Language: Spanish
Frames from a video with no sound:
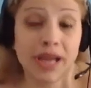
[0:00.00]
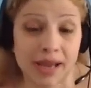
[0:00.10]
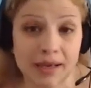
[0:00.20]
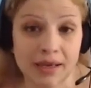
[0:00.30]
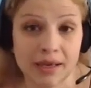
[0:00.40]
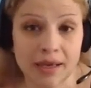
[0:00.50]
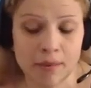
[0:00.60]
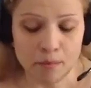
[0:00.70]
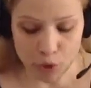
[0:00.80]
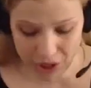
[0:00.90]
¿Por qué?
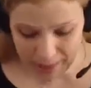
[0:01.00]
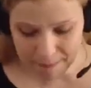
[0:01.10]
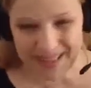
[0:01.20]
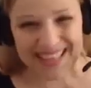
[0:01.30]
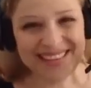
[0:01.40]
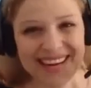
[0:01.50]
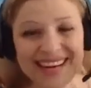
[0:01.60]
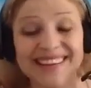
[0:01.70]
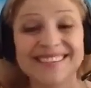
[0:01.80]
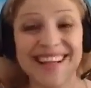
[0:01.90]
Porque en vez de
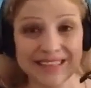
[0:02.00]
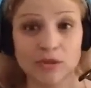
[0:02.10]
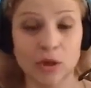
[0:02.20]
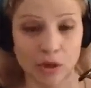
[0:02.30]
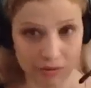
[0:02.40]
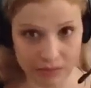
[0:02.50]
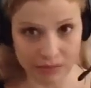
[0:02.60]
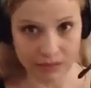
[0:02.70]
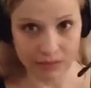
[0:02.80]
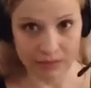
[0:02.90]
estar gastando
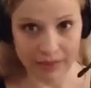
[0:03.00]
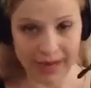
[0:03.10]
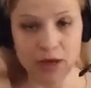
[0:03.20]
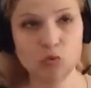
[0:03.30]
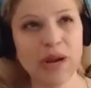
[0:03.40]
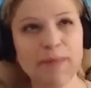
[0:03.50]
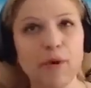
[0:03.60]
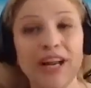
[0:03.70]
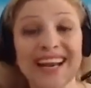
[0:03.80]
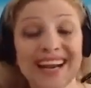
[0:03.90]
el cuerpo,
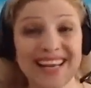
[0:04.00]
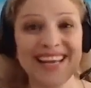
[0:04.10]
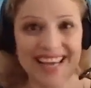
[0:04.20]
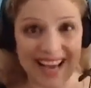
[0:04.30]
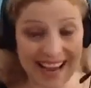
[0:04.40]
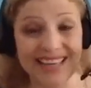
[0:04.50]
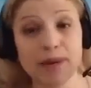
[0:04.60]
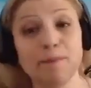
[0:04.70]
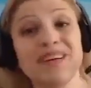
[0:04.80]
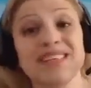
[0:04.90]
la energía en
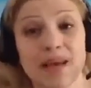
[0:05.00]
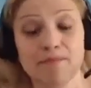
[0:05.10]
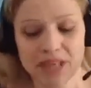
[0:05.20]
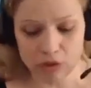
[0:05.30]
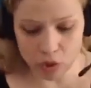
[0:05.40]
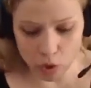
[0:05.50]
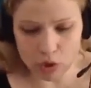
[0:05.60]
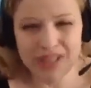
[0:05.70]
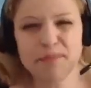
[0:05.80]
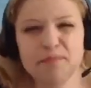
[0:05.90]
el pensamiento, lo
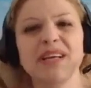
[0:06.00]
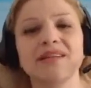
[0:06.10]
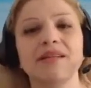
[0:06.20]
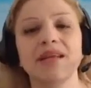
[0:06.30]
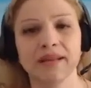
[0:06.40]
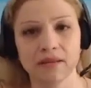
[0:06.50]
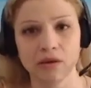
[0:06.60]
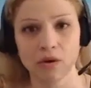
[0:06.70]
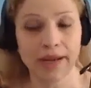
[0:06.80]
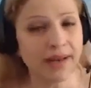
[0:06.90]
está
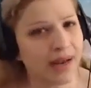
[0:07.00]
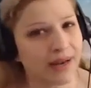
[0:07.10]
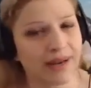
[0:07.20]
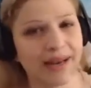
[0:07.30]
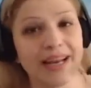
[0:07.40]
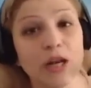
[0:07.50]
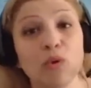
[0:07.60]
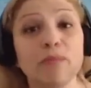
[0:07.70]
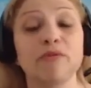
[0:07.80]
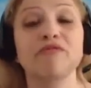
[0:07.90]
invirtiendo en el, en el
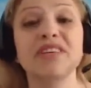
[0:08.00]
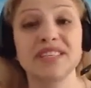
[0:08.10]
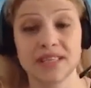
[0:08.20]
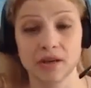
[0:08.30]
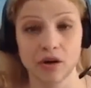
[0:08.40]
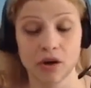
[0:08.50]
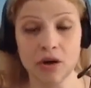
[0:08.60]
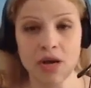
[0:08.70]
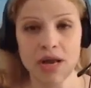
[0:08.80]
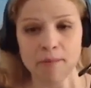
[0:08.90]
cuerpo físico.
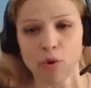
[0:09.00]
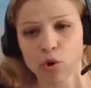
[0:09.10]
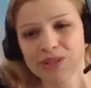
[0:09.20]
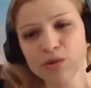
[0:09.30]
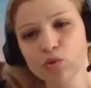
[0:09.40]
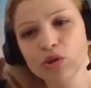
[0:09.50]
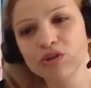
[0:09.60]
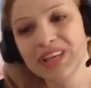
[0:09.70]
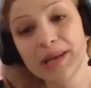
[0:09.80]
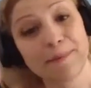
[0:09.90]
Por lo tanto, uno
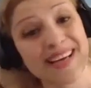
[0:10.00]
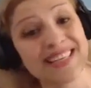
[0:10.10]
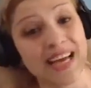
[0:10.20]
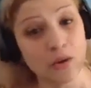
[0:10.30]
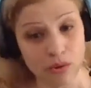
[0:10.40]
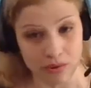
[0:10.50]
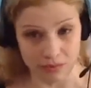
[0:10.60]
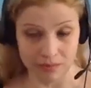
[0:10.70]
tiene más salud.